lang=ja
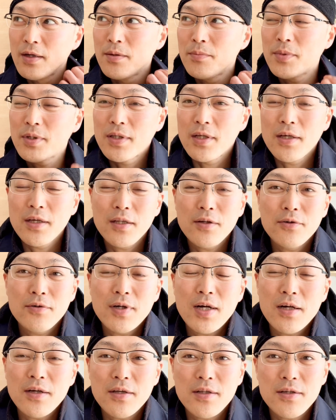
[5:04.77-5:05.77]
まあ、できる
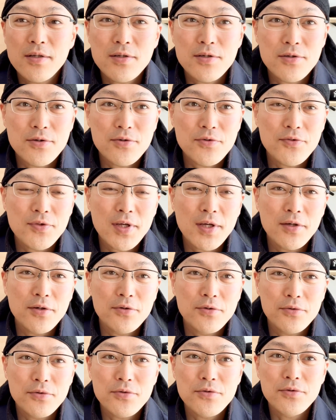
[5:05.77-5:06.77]
限り少ない
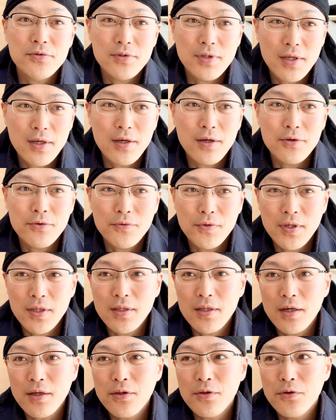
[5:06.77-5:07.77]
クロスで拭き
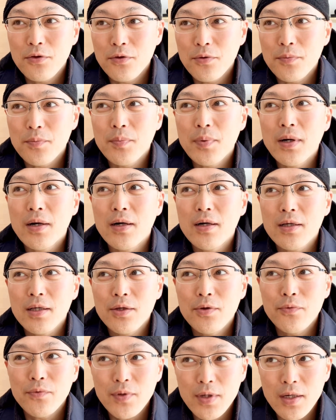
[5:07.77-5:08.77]
たいっていう場合
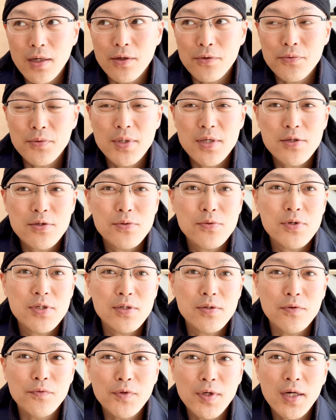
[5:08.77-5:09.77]
は拭き掃
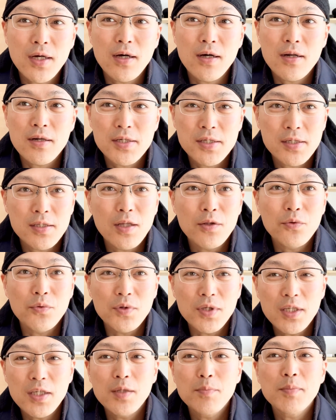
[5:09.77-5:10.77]
除は上から下
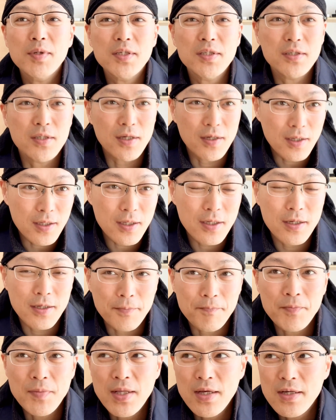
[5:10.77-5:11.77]
と言いました
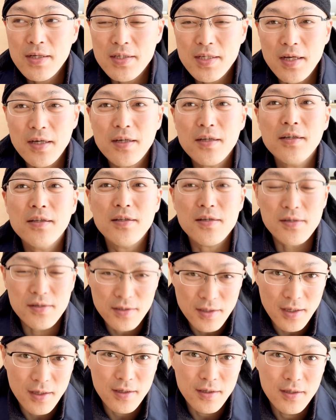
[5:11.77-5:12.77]
が、先にです
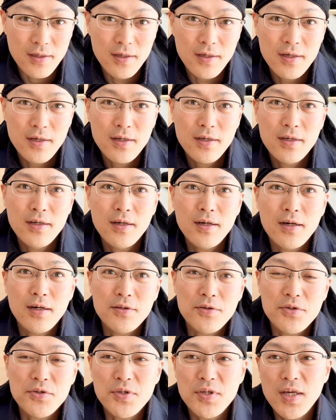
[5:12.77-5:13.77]
ねあ
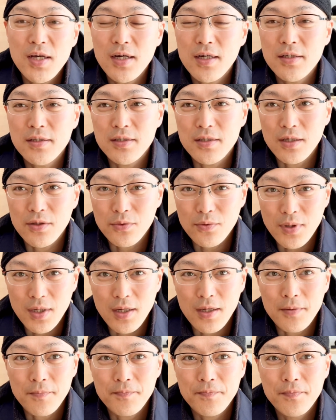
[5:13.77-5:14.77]
の炊飯ジャーと
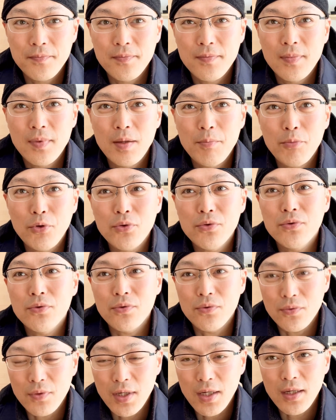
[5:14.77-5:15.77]
か
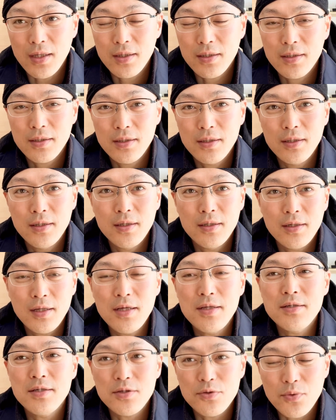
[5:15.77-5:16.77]
ポットとか
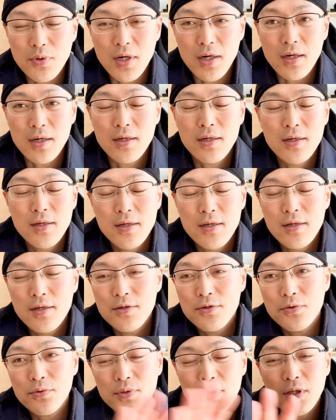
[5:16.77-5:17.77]
レンジとか
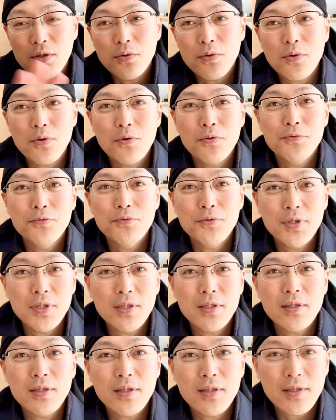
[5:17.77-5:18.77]
そういったところを拭
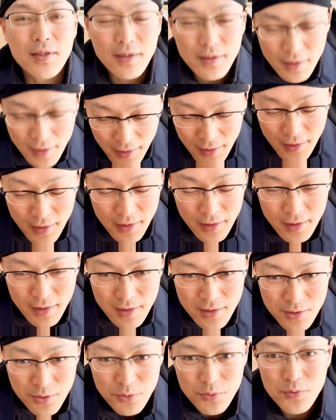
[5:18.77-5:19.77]
いて、
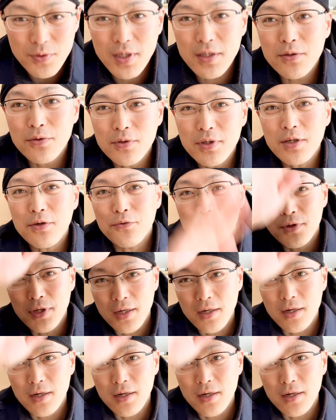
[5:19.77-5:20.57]
その後に上